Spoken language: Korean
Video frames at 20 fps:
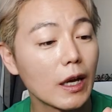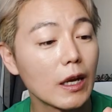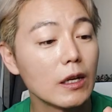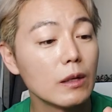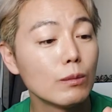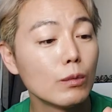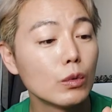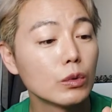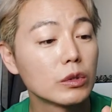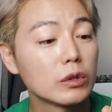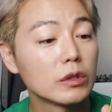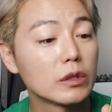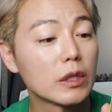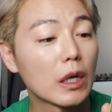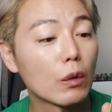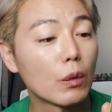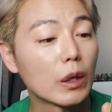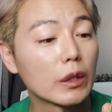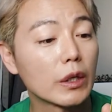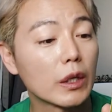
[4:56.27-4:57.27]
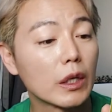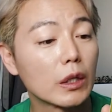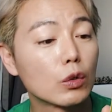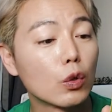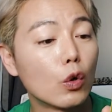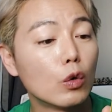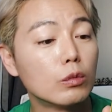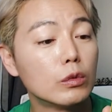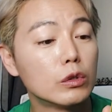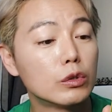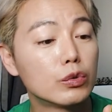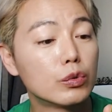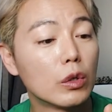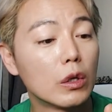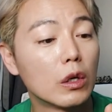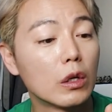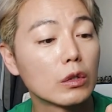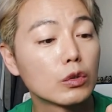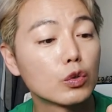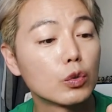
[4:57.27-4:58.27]
탈모 증상 완화에 도움을
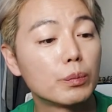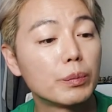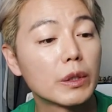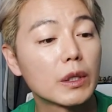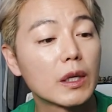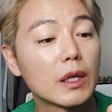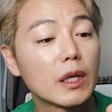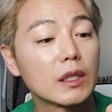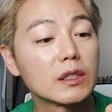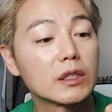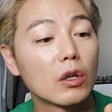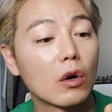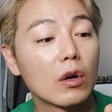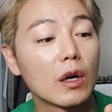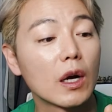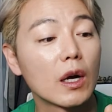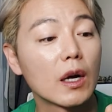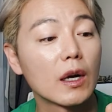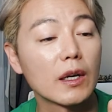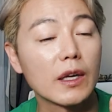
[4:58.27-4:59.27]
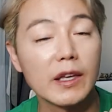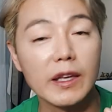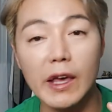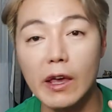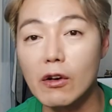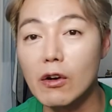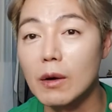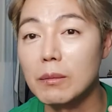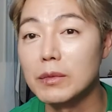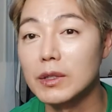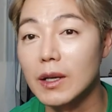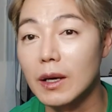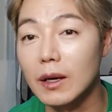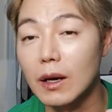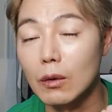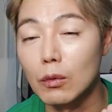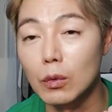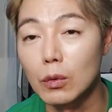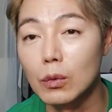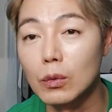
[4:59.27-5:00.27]
주어 두피까지 건강하게 케어합니다
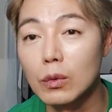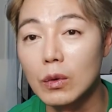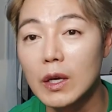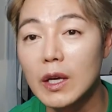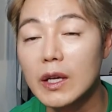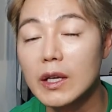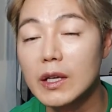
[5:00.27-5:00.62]
라고